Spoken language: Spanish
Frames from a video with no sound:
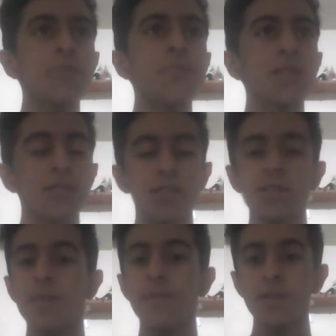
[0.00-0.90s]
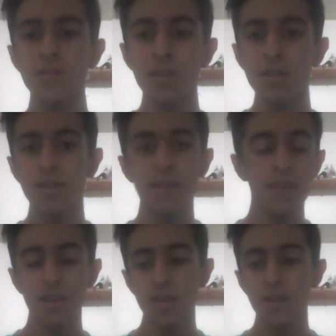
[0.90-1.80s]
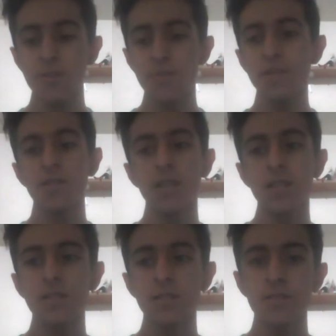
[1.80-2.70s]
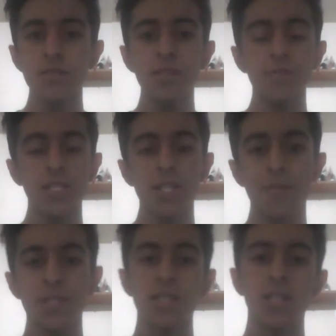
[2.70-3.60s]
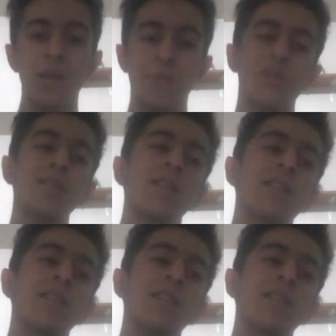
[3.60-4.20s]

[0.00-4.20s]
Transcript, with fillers: pero de esas personas que no prestaban atención y básicamente en las pruebas le